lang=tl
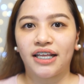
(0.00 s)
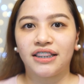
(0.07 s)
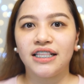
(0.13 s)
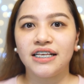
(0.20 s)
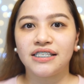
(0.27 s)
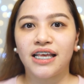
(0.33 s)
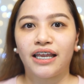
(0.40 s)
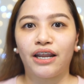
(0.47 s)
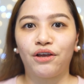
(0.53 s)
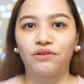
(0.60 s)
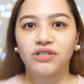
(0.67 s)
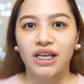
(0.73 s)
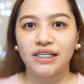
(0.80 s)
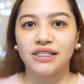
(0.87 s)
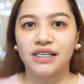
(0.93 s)
At least sana yung
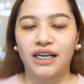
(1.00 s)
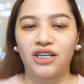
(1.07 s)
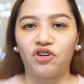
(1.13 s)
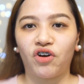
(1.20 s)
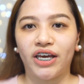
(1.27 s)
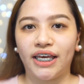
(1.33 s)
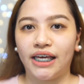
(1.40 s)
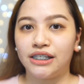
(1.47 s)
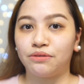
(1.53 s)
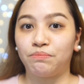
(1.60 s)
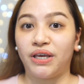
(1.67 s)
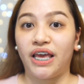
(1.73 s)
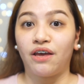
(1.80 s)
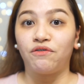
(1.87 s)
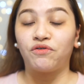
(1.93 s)
sunscreen nyo ay
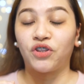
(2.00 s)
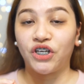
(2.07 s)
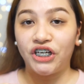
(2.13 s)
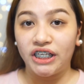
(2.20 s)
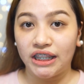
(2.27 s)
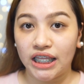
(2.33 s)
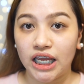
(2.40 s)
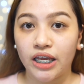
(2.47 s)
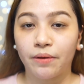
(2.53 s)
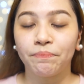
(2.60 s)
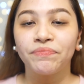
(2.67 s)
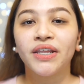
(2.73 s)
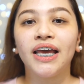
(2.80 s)
SPF 30.